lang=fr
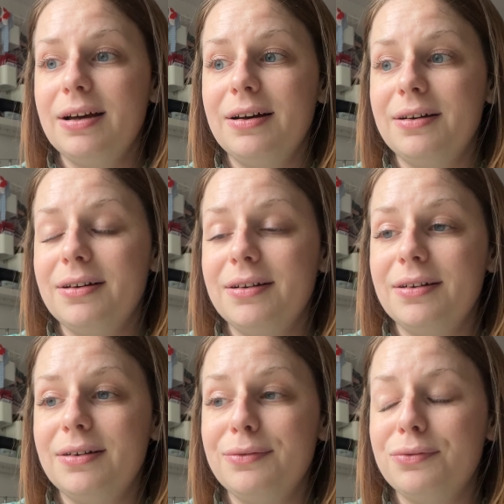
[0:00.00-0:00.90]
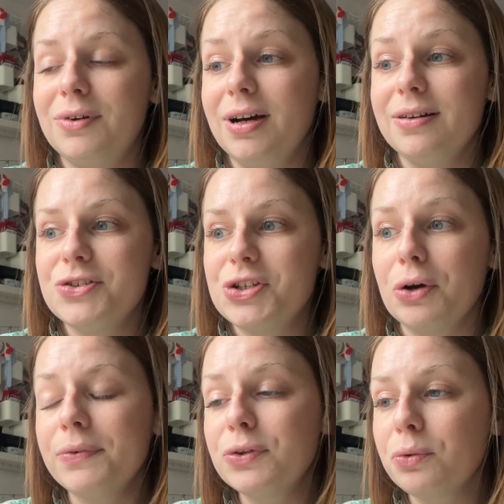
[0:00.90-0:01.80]
Euh, voilà, j'ai
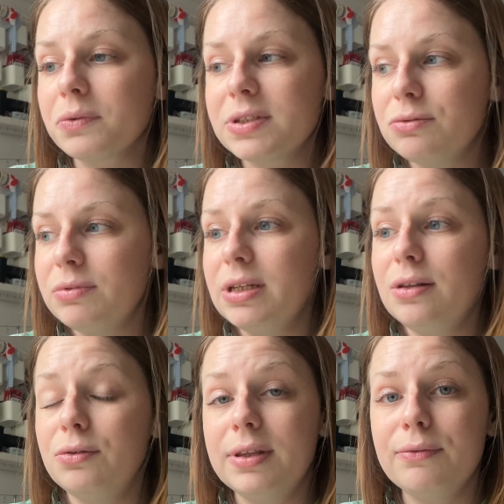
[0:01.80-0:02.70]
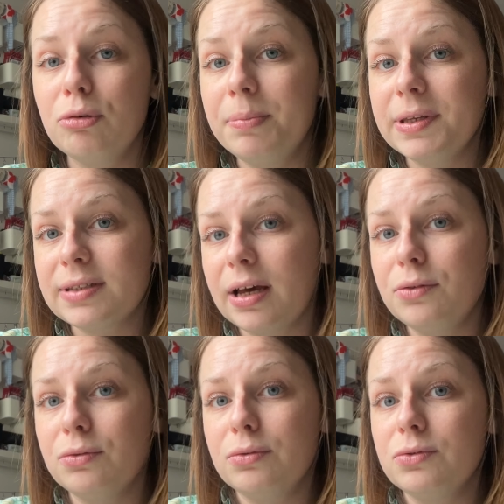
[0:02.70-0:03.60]
envie de continuer et de développer ça,
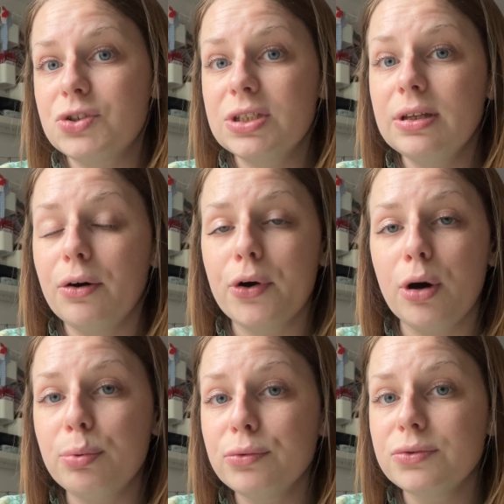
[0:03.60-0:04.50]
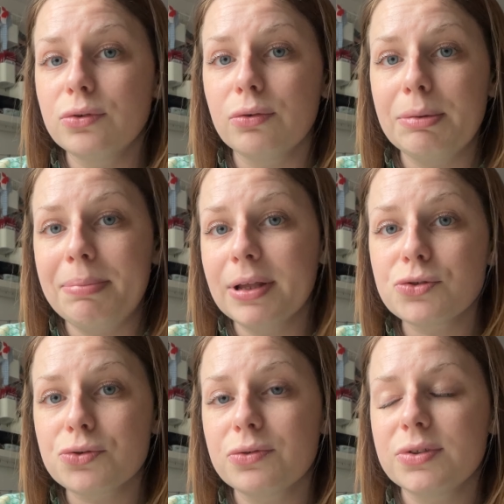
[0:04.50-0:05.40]
de chiner encore plus, de trouver plein de
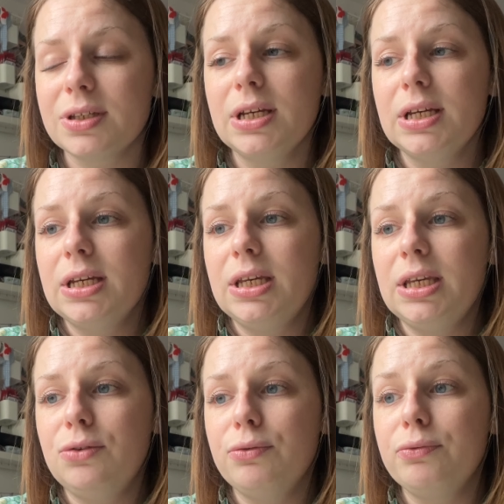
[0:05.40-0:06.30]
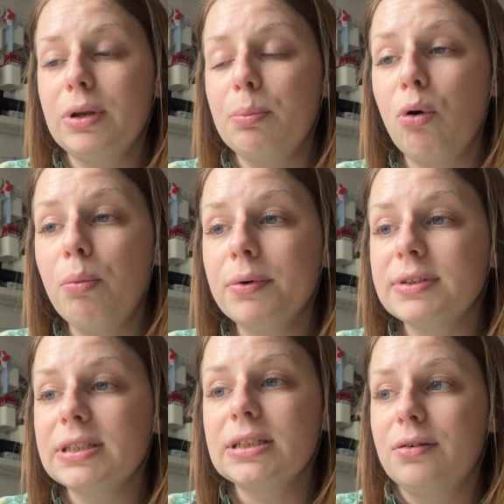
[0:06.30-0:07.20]
choses et de vous les
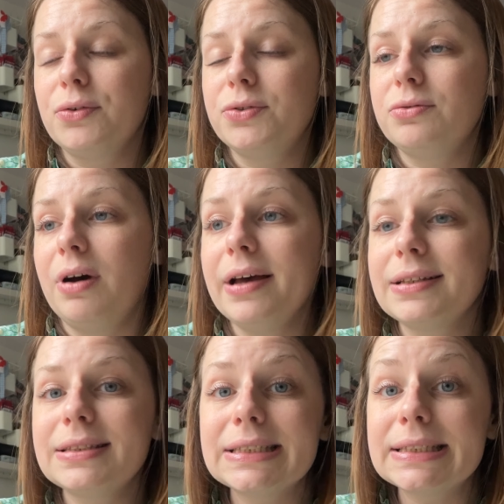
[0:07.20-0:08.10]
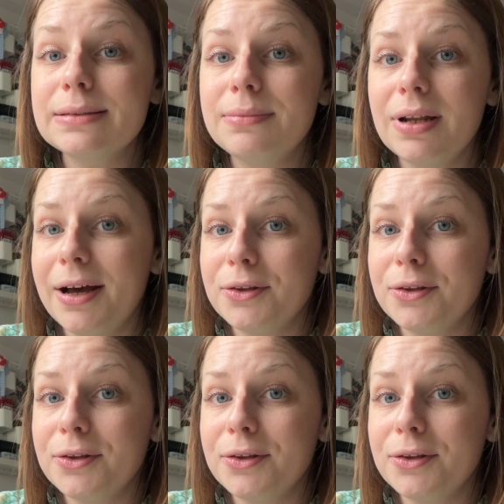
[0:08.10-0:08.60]
proposer, que ce soit accessible à